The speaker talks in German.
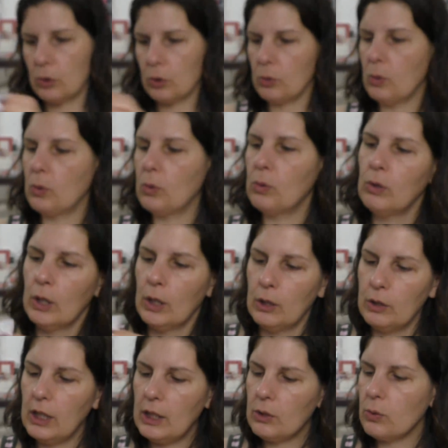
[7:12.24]
so, so
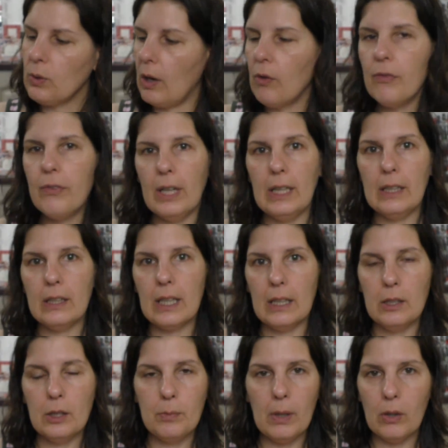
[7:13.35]
nicht zu auffällig,
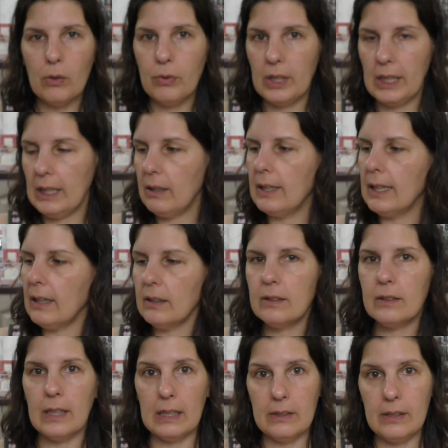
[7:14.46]
kann ich mir auch für jede
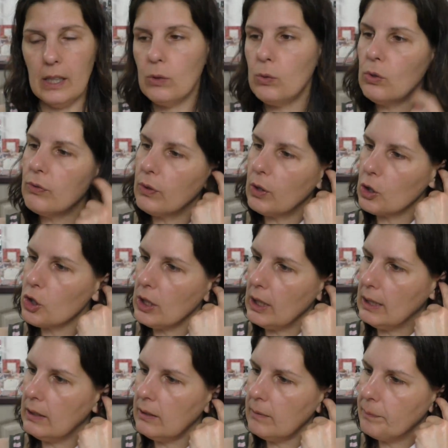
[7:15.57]
Jahreszeit sehr gut
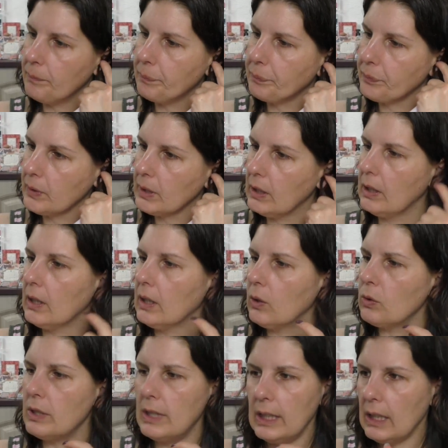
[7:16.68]
vorstellen.
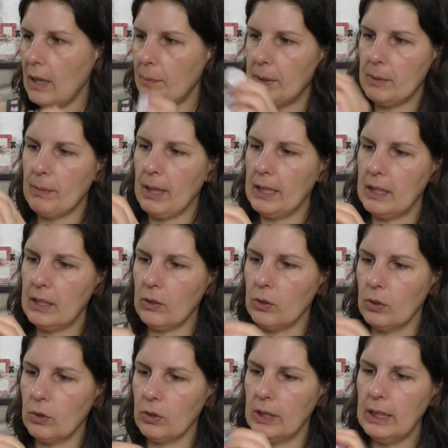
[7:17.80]
Und den habe ich, meine ich,
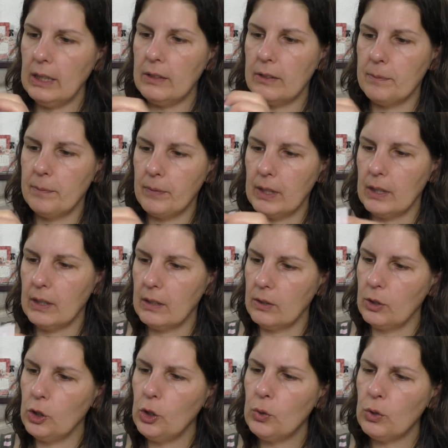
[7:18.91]
auch noch nicht.
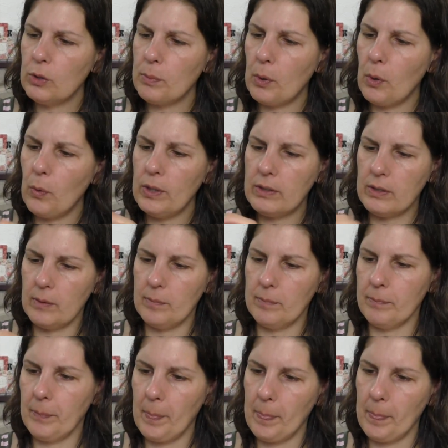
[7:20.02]
Nude Prism.